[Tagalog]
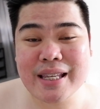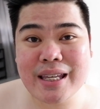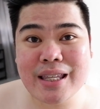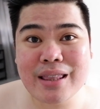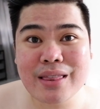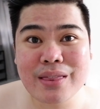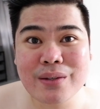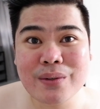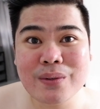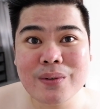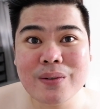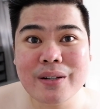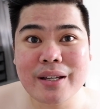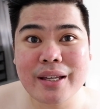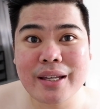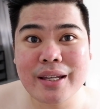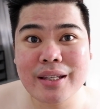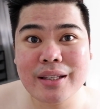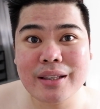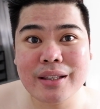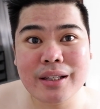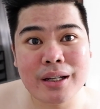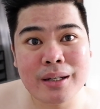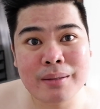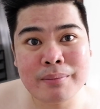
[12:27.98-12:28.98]
day 2
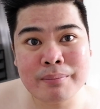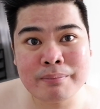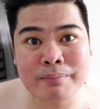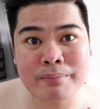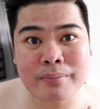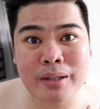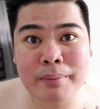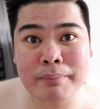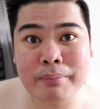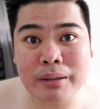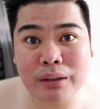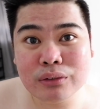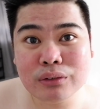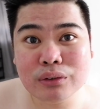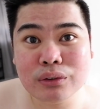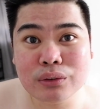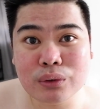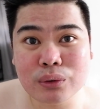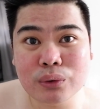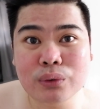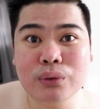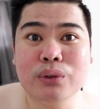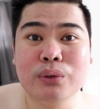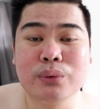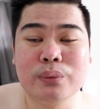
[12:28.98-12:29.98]
and I'm about to
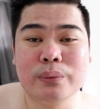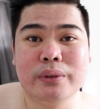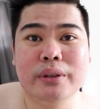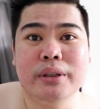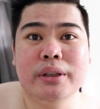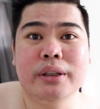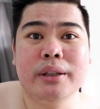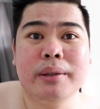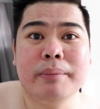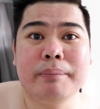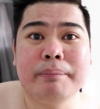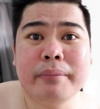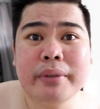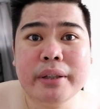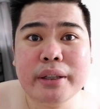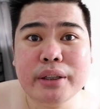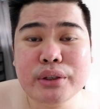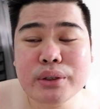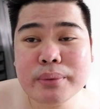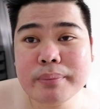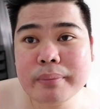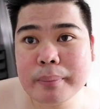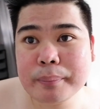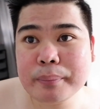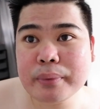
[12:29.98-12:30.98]
go to work.
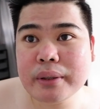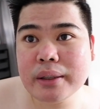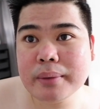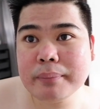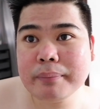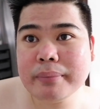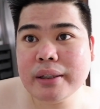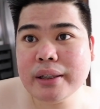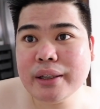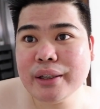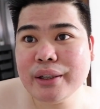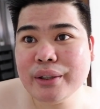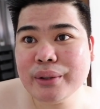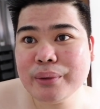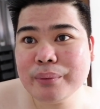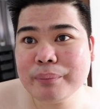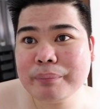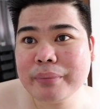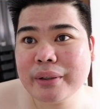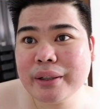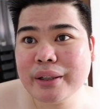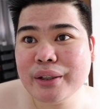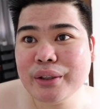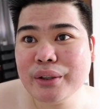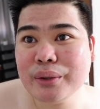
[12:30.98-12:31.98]
Medyo mapula pa rin,
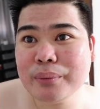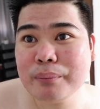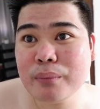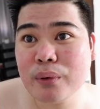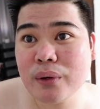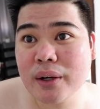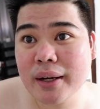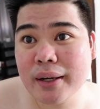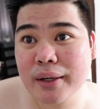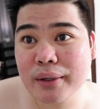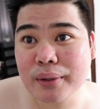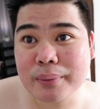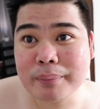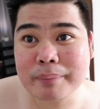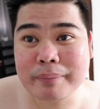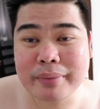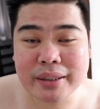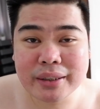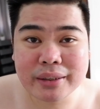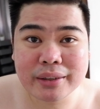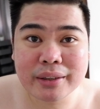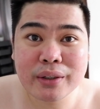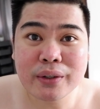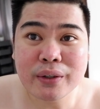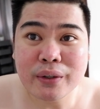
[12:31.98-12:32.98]
pa rin yung mukha ko
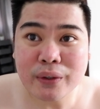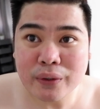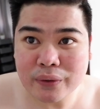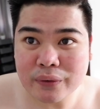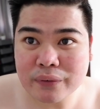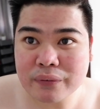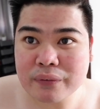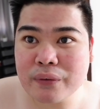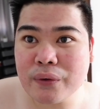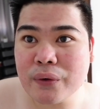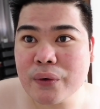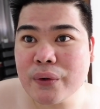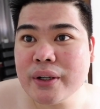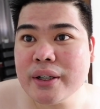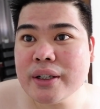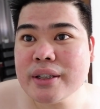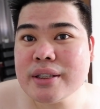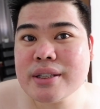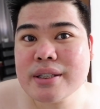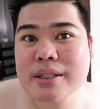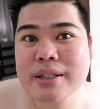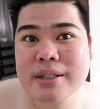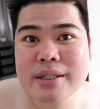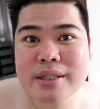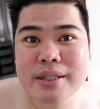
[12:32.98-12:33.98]
but of
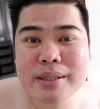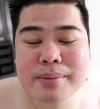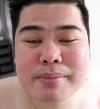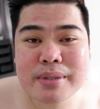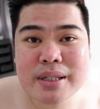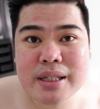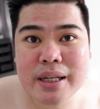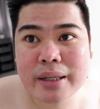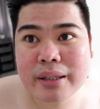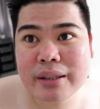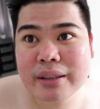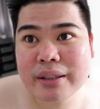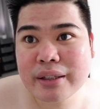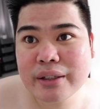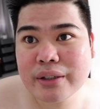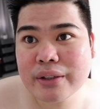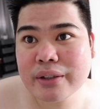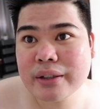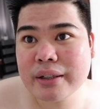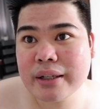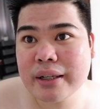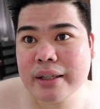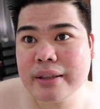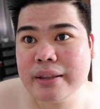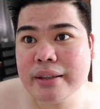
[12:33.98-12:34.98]
course, nag-subside na yung
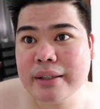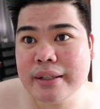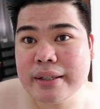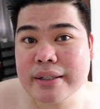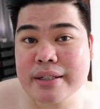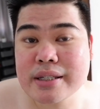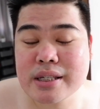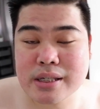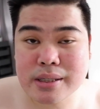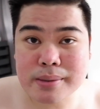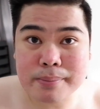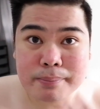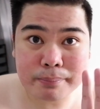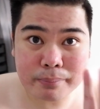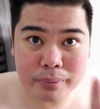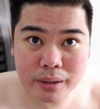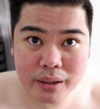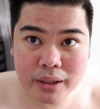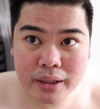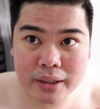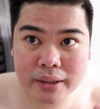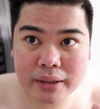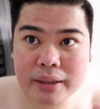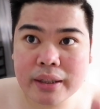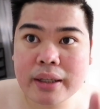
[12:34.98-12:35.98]
redness.
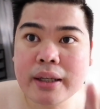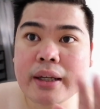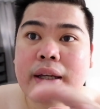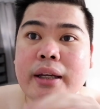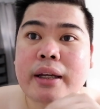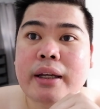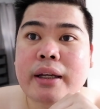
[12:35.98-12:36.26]
But